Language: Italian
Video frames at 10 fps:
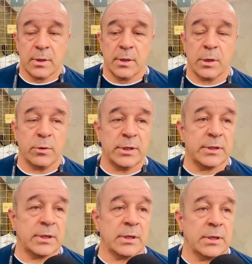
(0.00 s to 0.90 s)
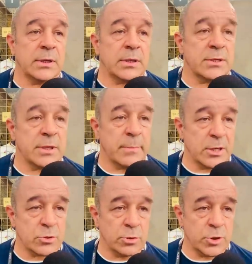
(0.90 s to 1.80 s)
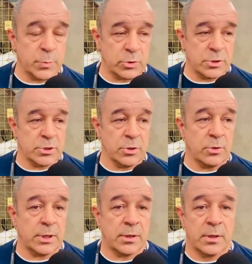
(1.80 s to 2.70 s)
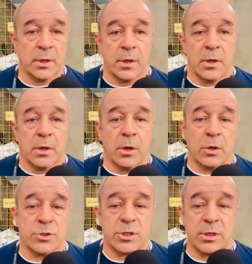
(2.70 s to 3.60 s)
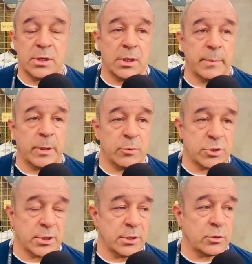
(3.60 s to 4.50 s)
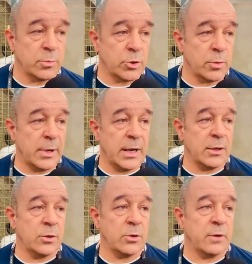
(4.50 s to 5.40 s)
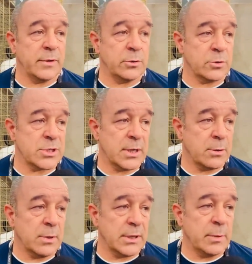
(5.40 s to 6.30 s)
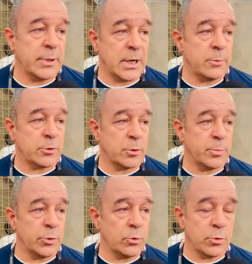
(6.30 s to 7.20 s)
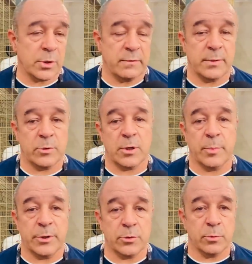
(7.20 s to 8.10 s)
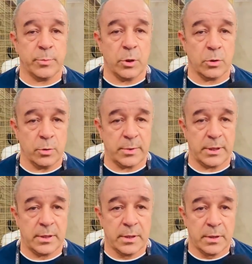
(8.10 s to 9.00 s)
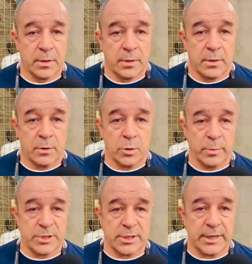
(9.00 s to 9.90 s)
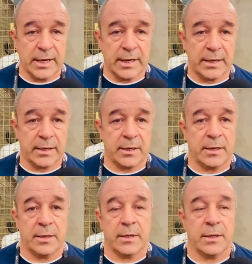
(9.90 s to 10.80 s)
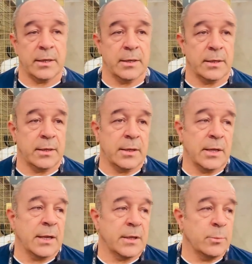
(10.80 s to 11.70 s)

e quindi si è messo a disposizione. Oggi abbiamo inserito Moromaglio avendo già qualche parametro in più, avendo capito un po' come come girare eh, e anche